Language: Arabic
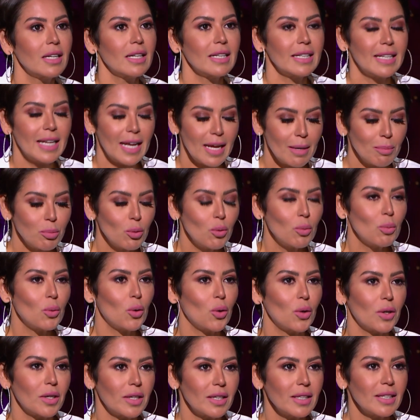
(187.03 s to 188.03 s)
جابوا
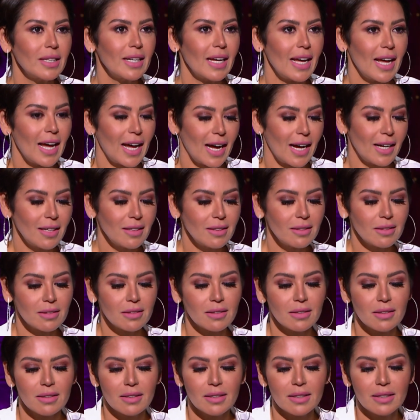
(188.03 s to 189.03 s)
مخرج قعد
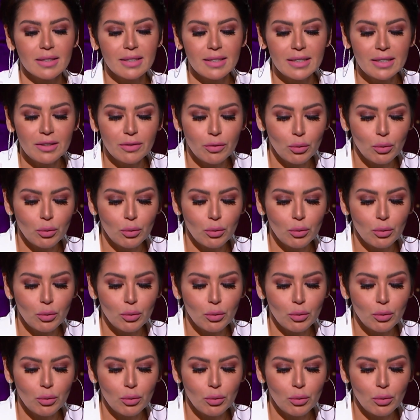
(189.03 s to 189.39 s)
دي